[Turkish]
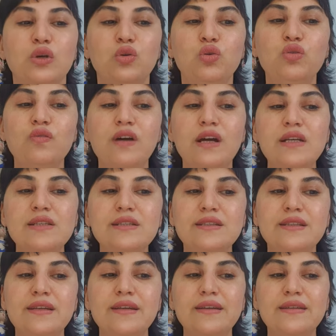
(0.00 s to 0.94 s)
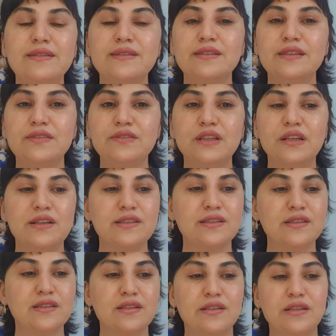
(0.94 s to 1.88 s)
Üniversite sınavına
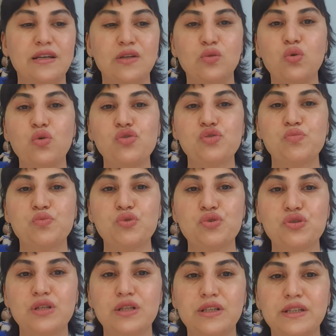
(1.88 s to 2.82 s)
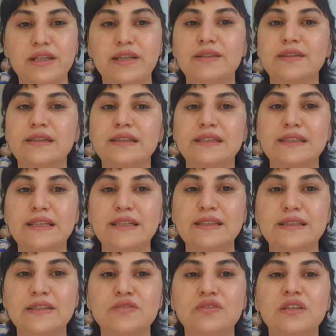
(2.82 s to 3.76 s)
hazırlanan koç burçları ya da lise
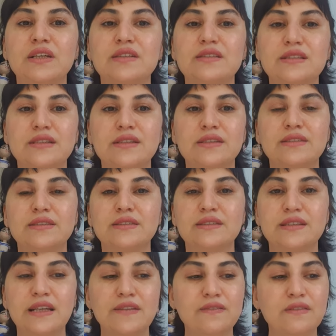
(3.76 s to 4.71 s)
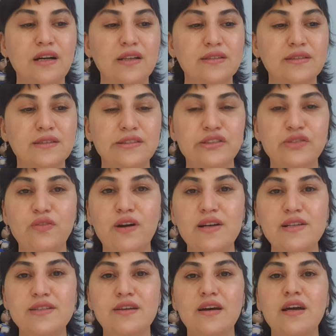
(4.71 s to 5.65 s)
sınavına hazırladığınız evladınız
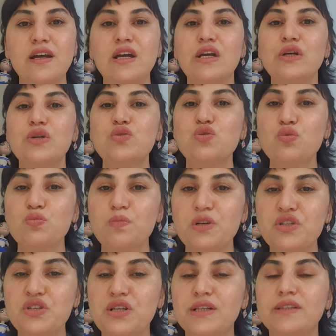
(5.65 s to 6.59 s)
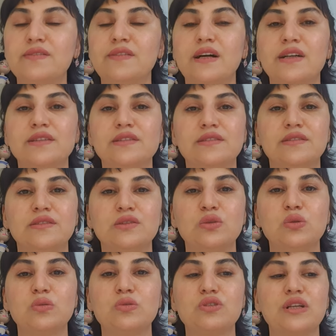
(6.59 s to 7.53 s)
varsa çok başarılı ve
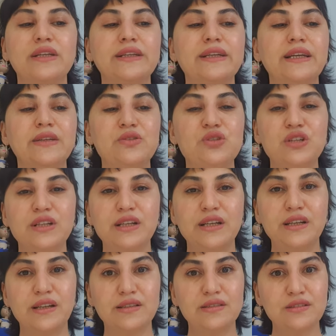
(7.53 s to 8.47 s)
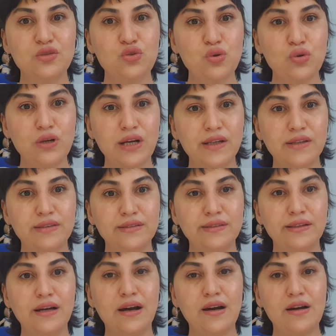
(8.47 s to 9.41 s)
aydınlık olacak. Gelecek hayatı çok aydın,
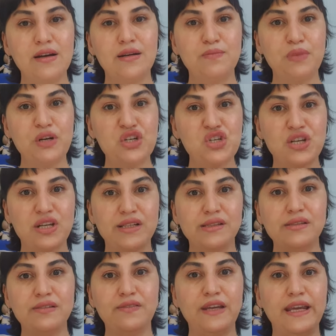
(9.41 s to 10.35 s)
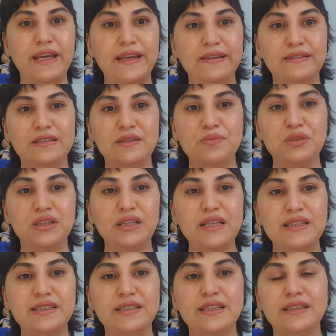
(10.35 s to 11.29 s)
e, başarılı başarılı ve eğitiminde
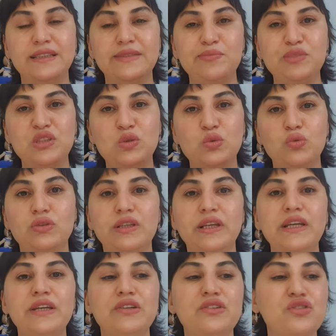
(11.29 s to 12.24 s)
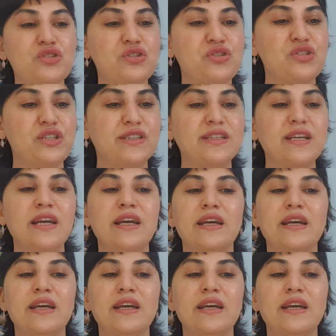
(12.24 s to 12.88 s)
istediğimiz noktaya erişeceğiz.